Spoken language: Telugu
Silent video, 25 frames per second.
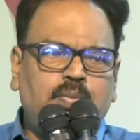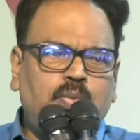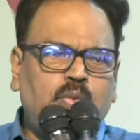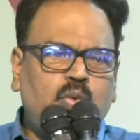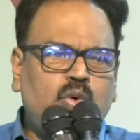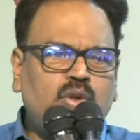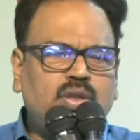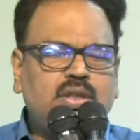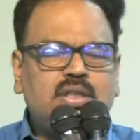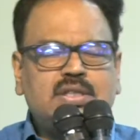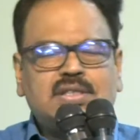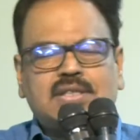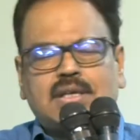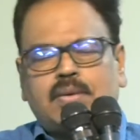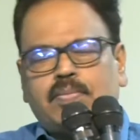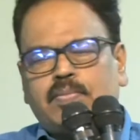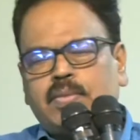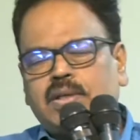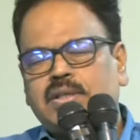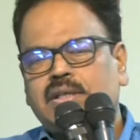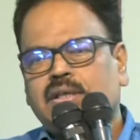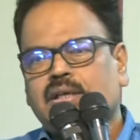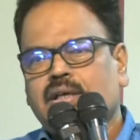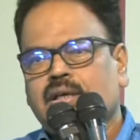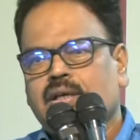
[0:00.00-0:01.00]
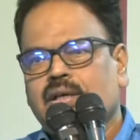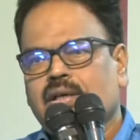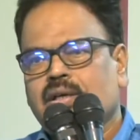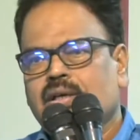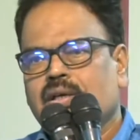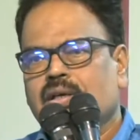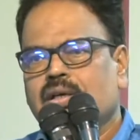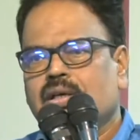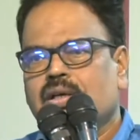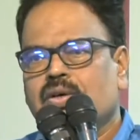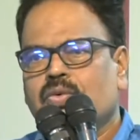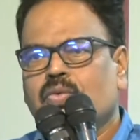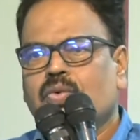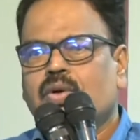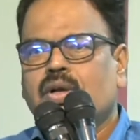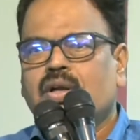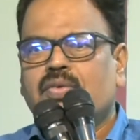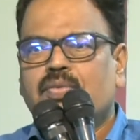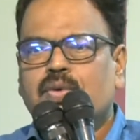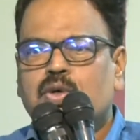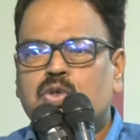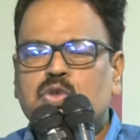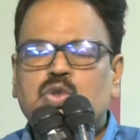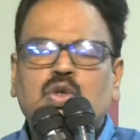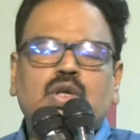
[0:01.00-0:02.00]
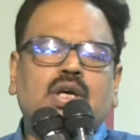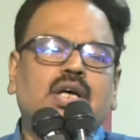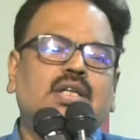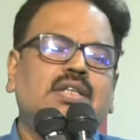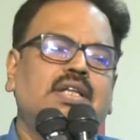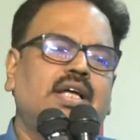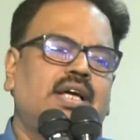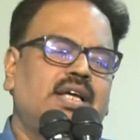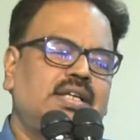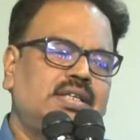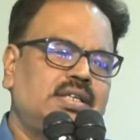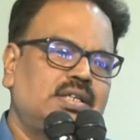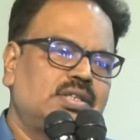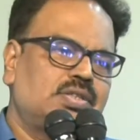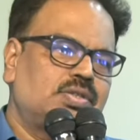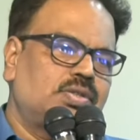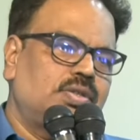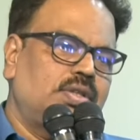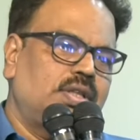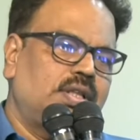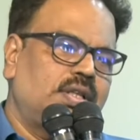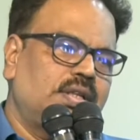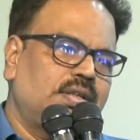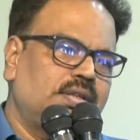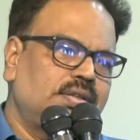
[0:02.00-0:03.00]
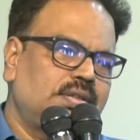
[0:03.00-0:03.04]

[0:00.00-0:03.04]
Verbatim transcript: పూర్తి సమ్మతి ఉన్న మనుషులుగా తయారు చేస్తుంది